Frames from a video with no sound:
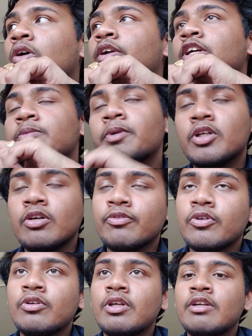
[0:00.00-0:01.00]
ऑन रेस्पेक्ट
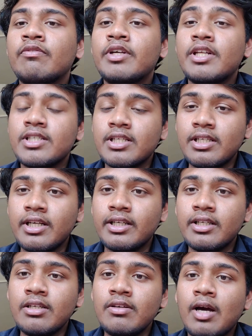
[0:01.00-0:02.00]
ऑफ योर इन्विटेशन
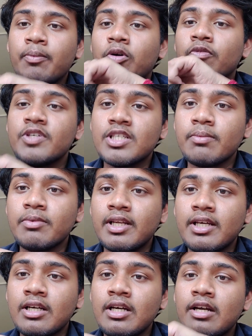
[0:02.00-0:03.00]
लेटर आपको वीज़ा
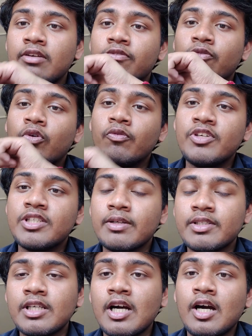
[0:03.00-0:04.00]
मिलेगा एंड वो
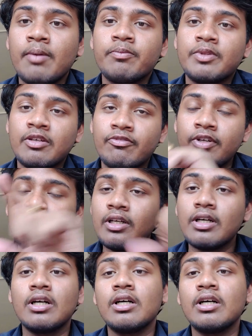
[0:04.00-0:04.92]
वीज़ा से आप फिर